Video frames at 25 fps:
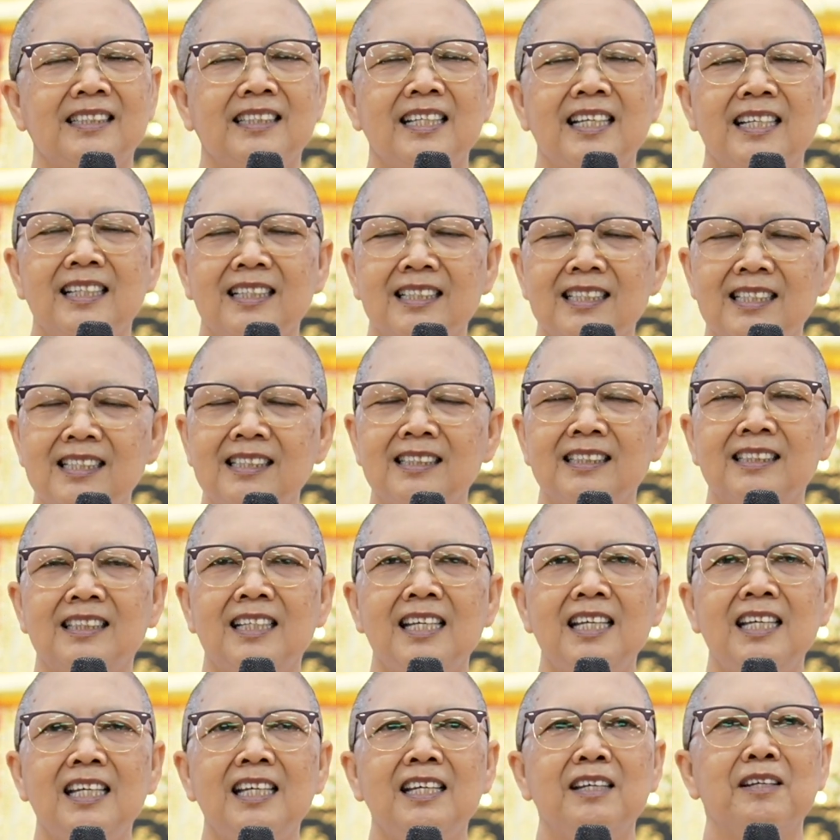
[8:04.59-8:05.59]
สิ่งหนึ่ง
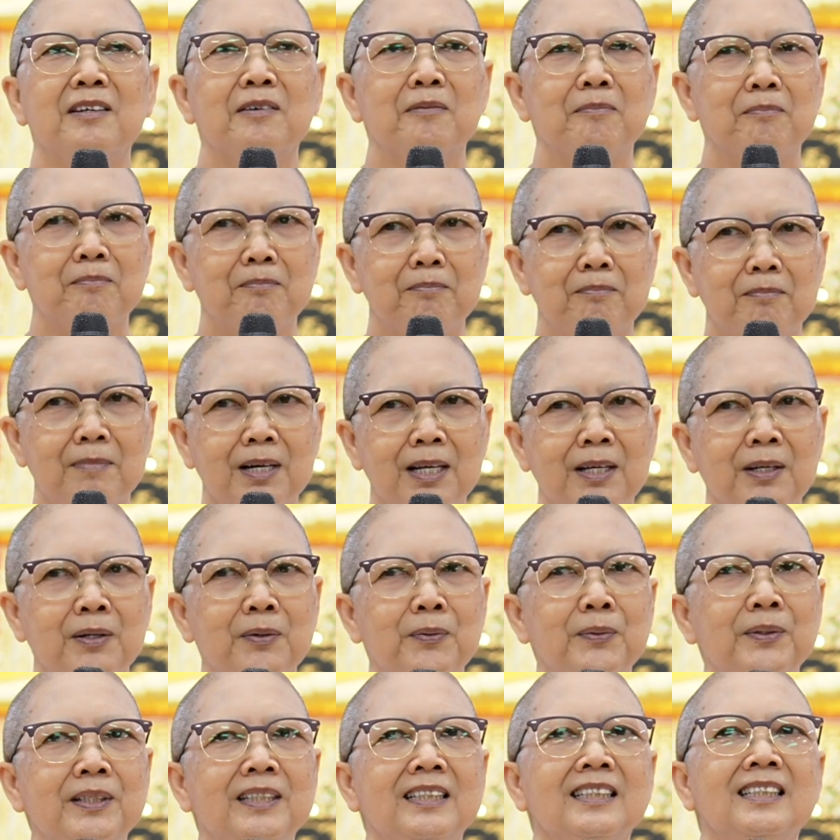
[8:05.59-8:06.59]
ที่ม
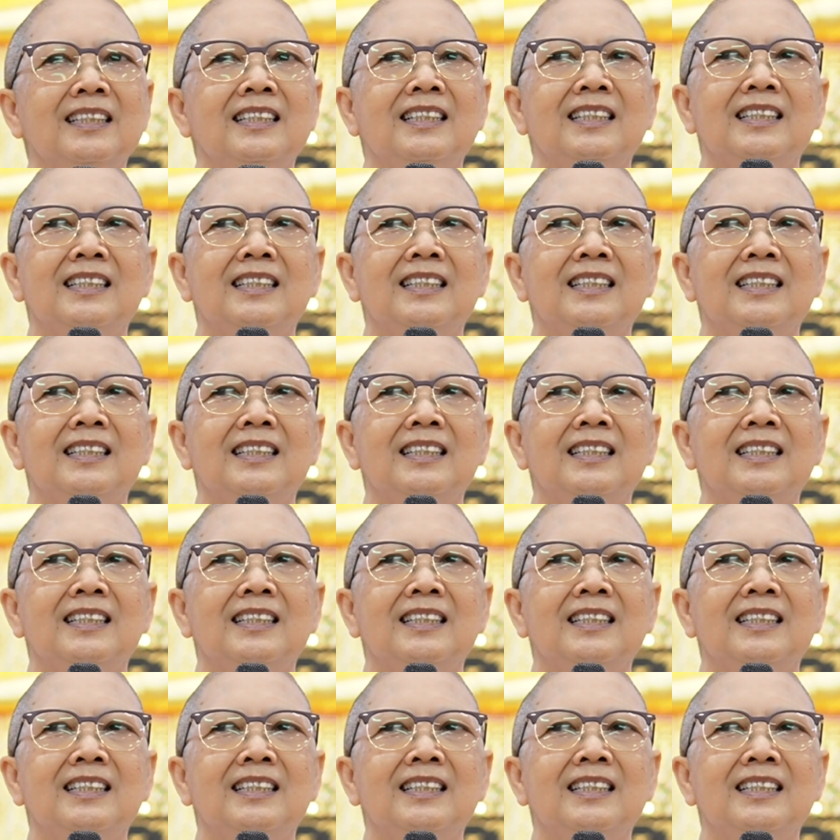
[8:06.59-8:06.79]
นุษย์